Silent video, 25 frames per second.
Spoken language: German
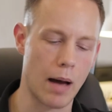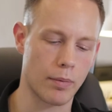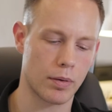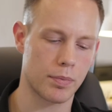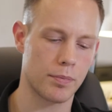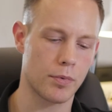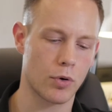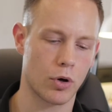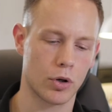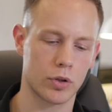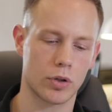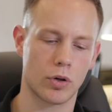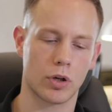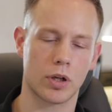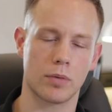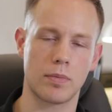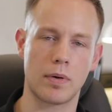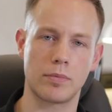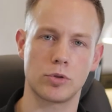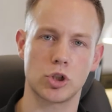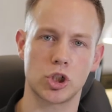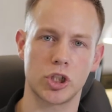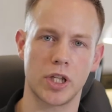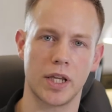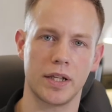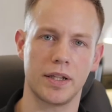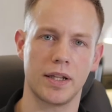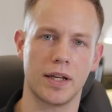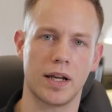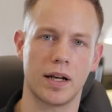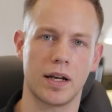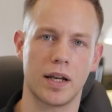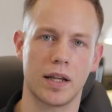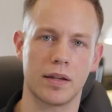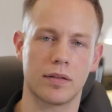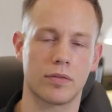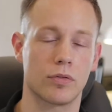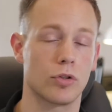Habe ich mir heute auch nochmal
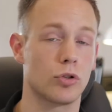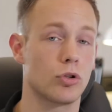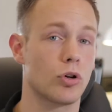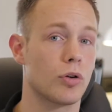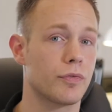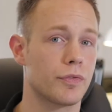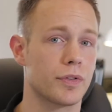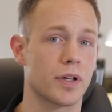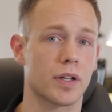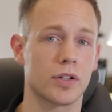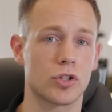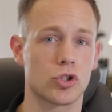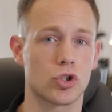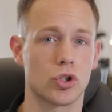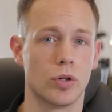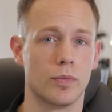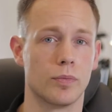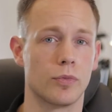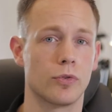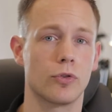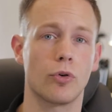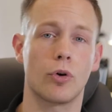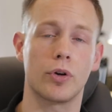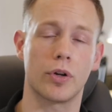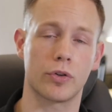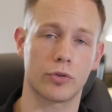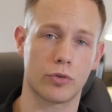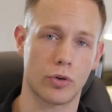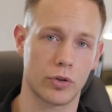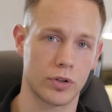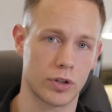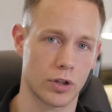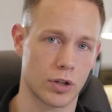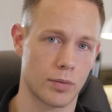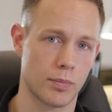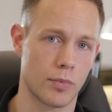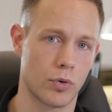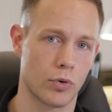bestätigen lassen und ich hoffe, das stimmt so. Und das
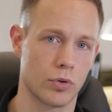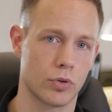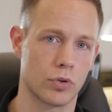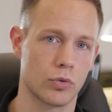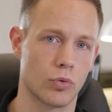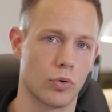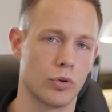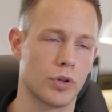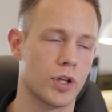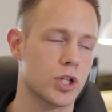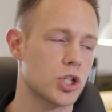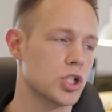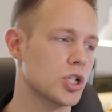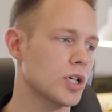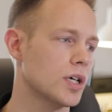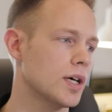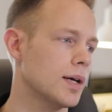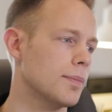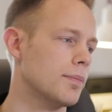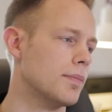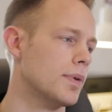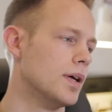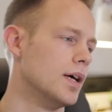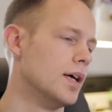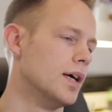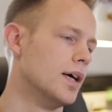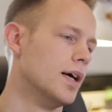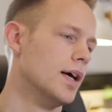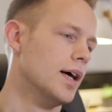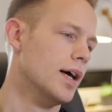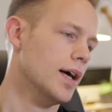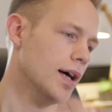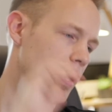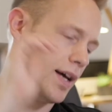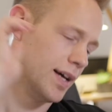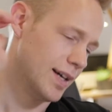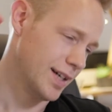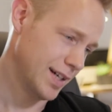könnt ihr nochmal unten drunter schreiben.
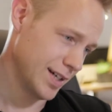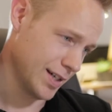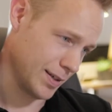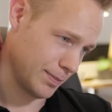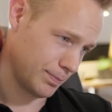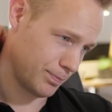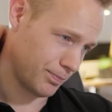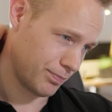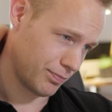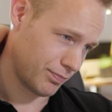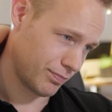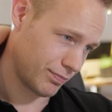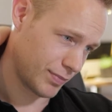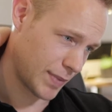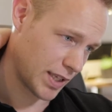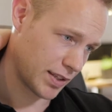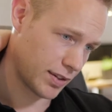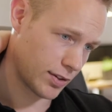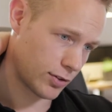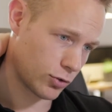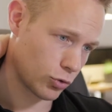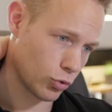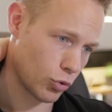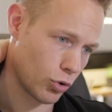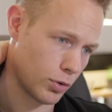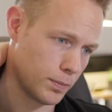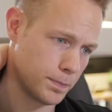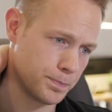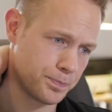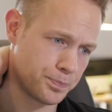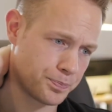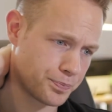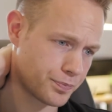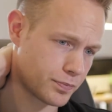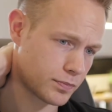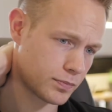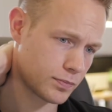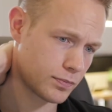Ähm, das ist so,
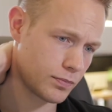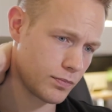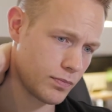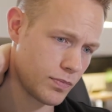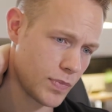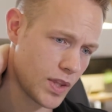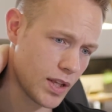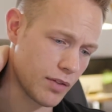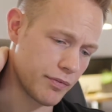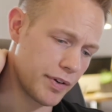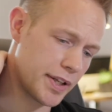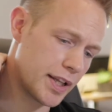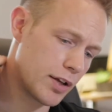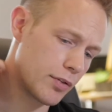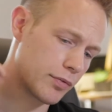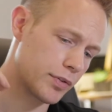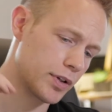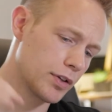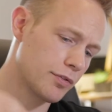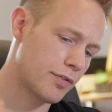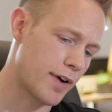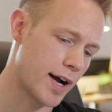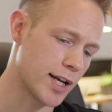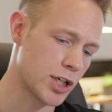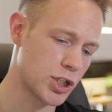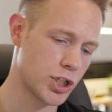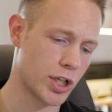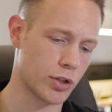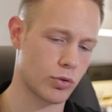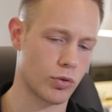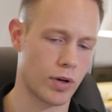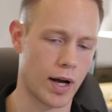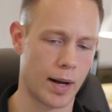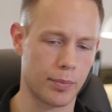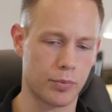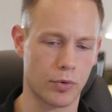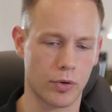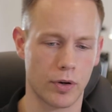wenn ihr irgendwie eine
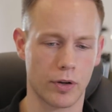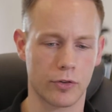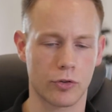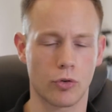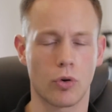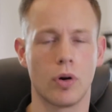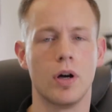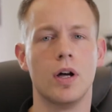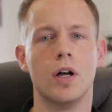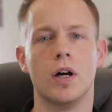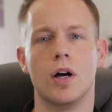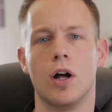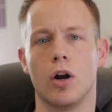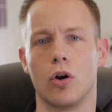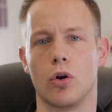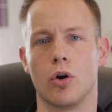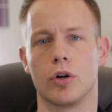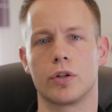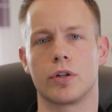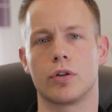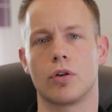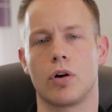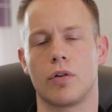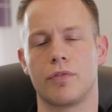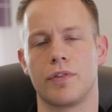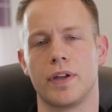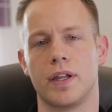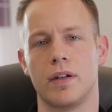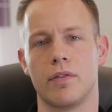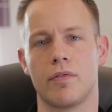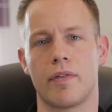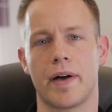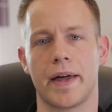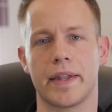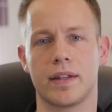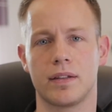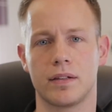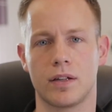Veranstaltung habt oder so, Leute darauf
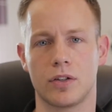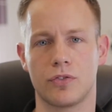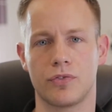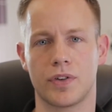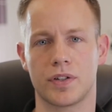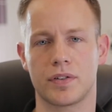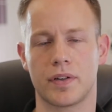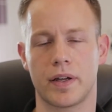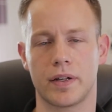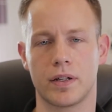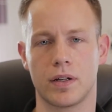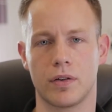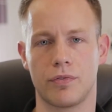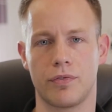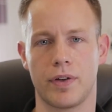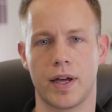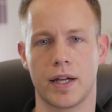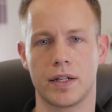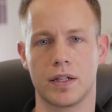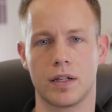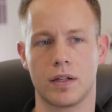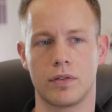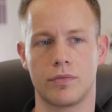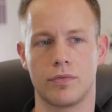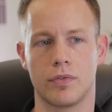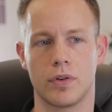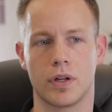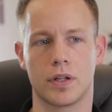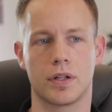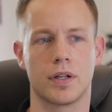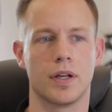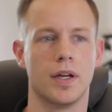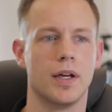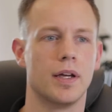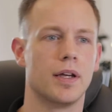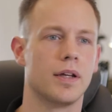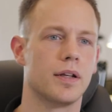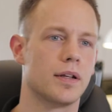hinweisen, dass was angefertigt
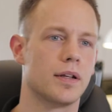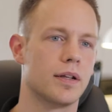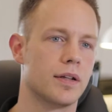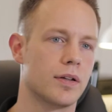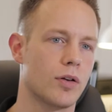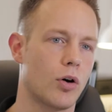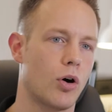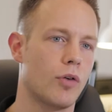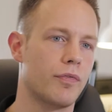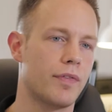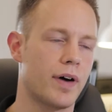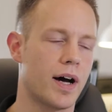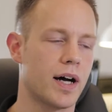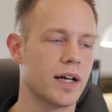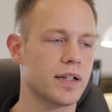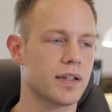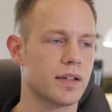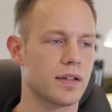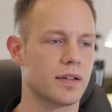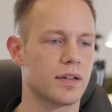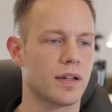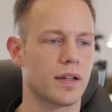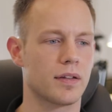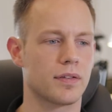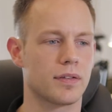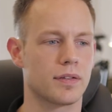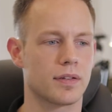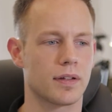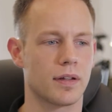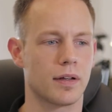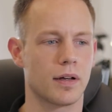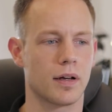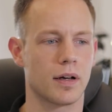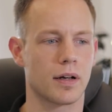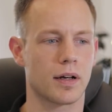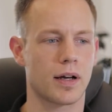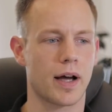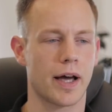wird, darauf achten, dass
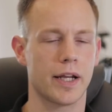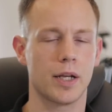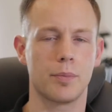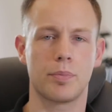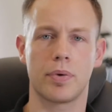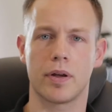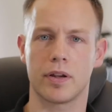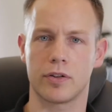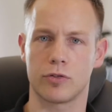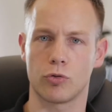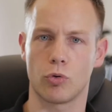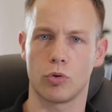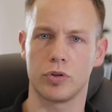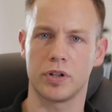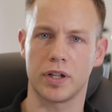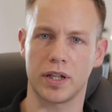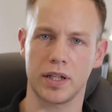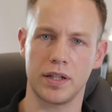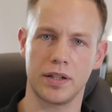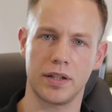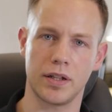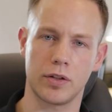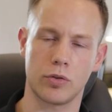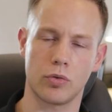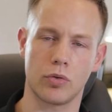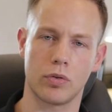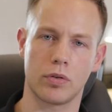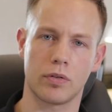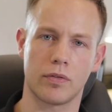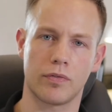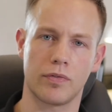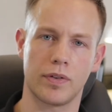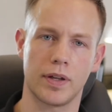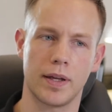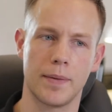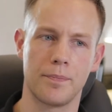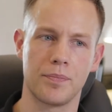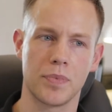äh, keine Person richtig
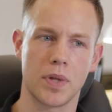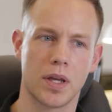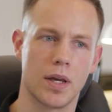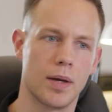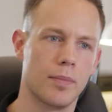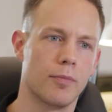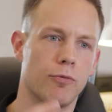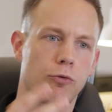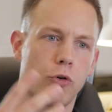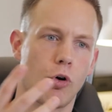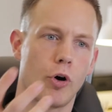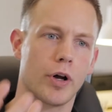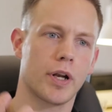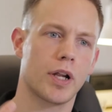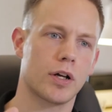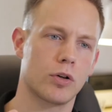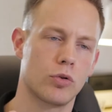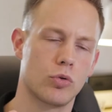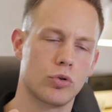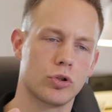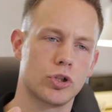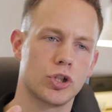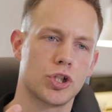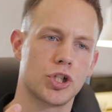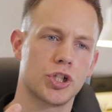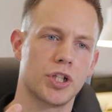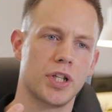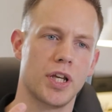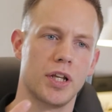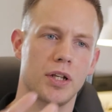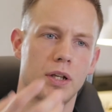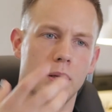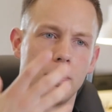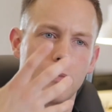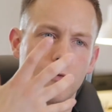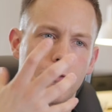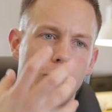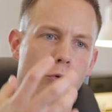irgendwie im Vordergrund
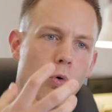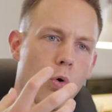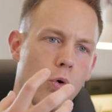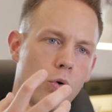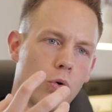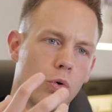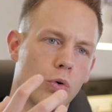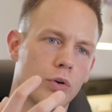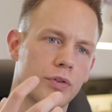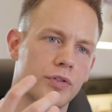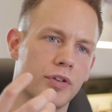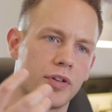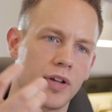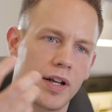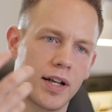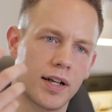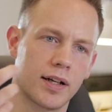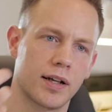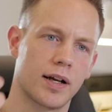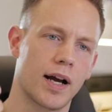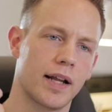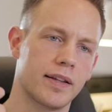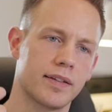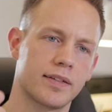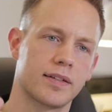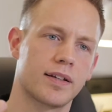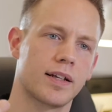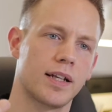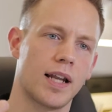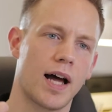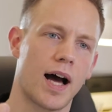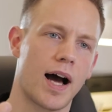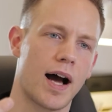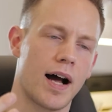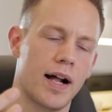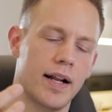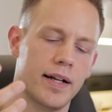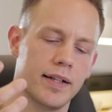steht, im Fokus ganz
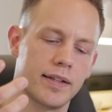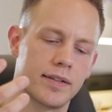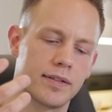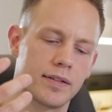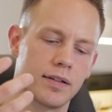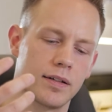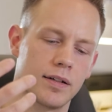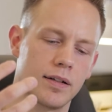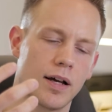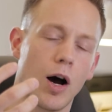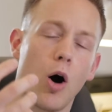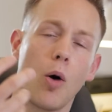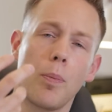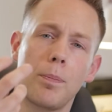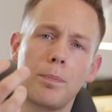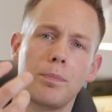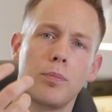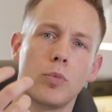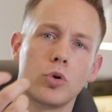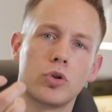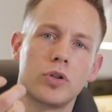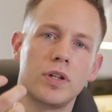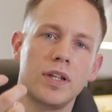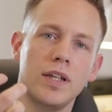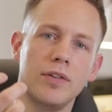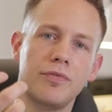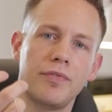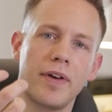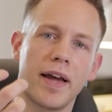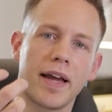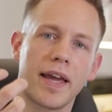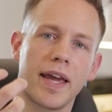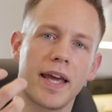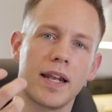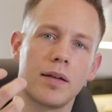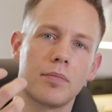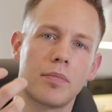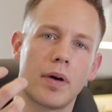klar als äh, Hauptmotiv
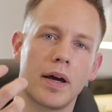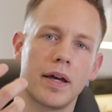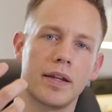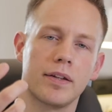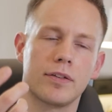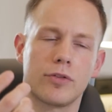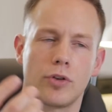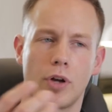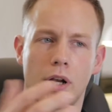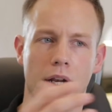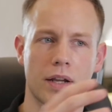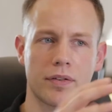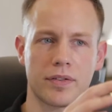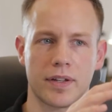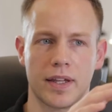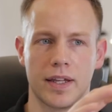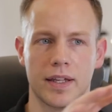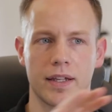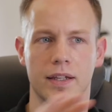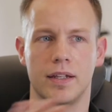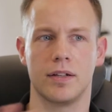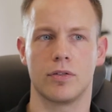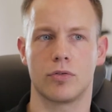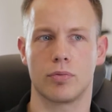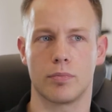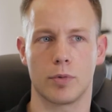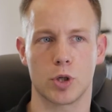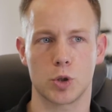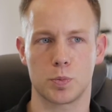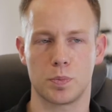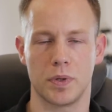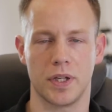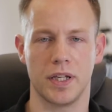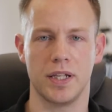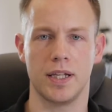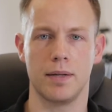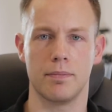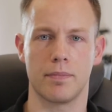erkennbar ist, sondern dass ihr in, zum
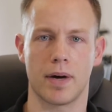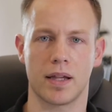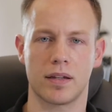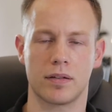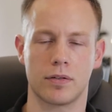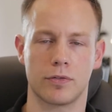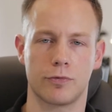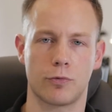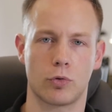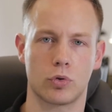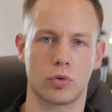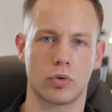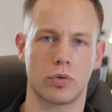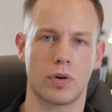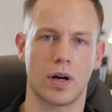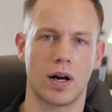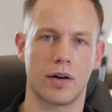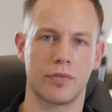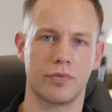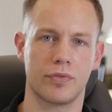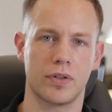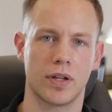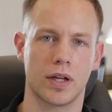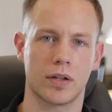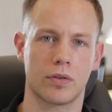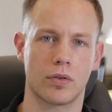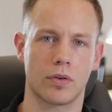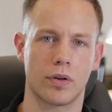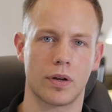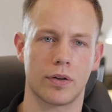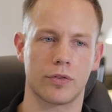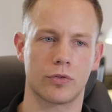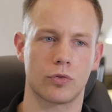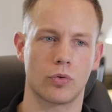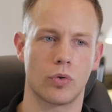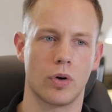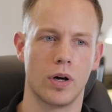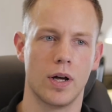Beispiel in die Masse fotografiert
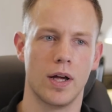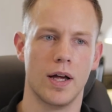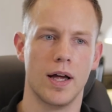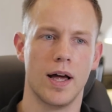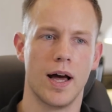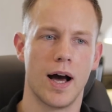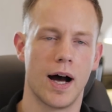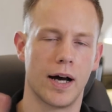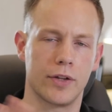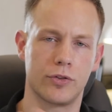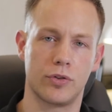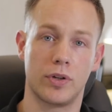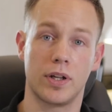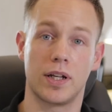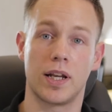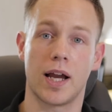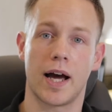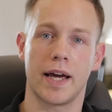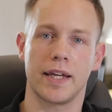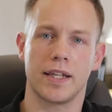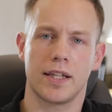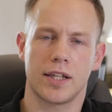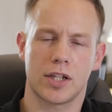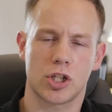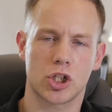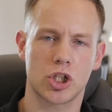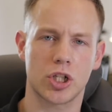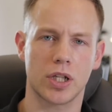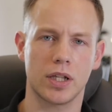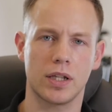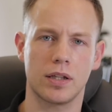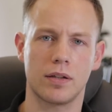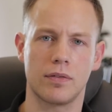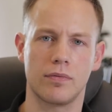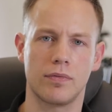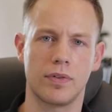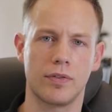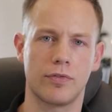oder so. Also die gleichen
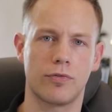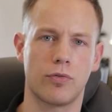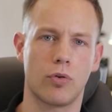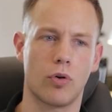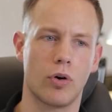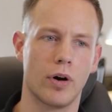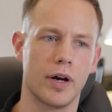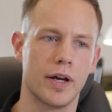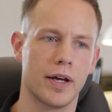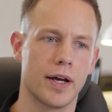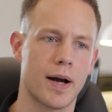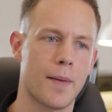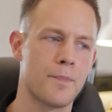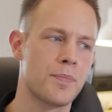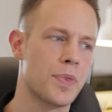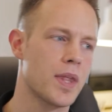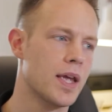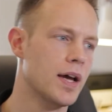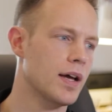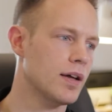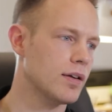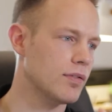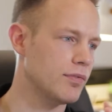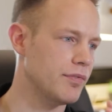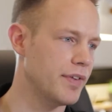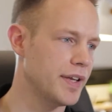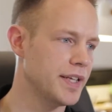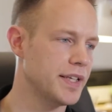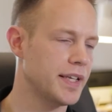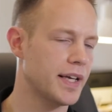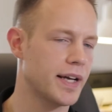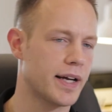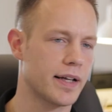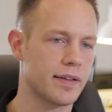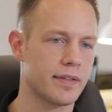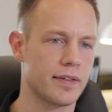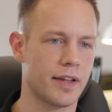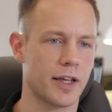Geschichten wie vorher. Wenn
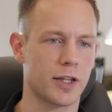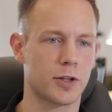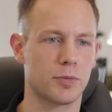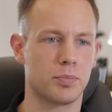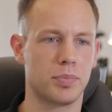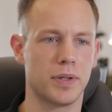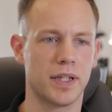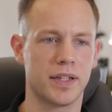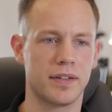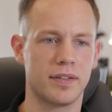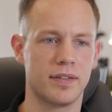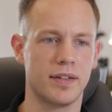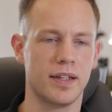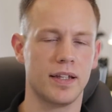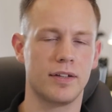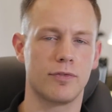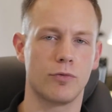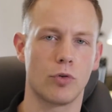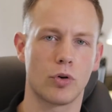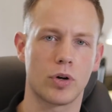ihr ganz explizit